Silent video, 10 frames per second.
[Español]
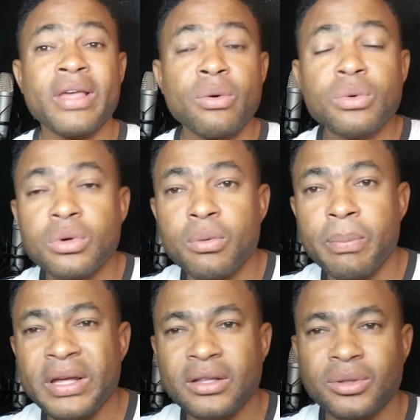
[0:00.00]
De un
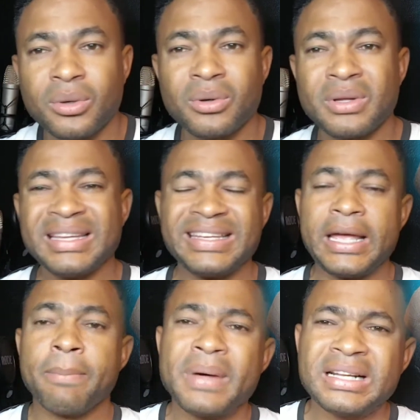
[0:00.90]
grupito
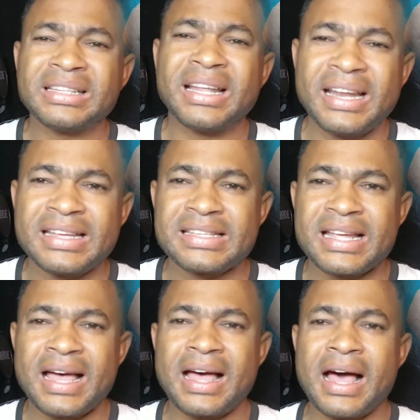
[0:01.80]
que
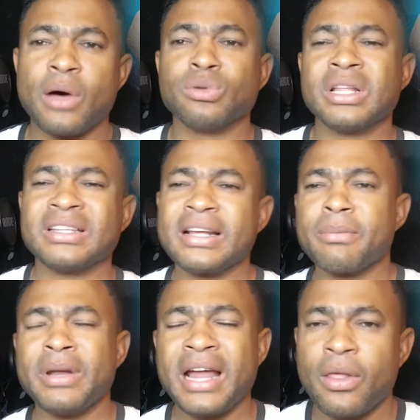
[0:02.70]
pertenezca a un
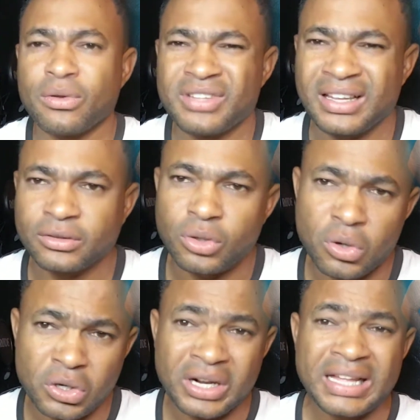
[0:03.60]
determinado
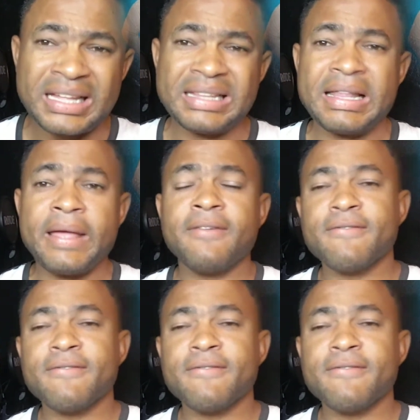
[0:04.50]
sector de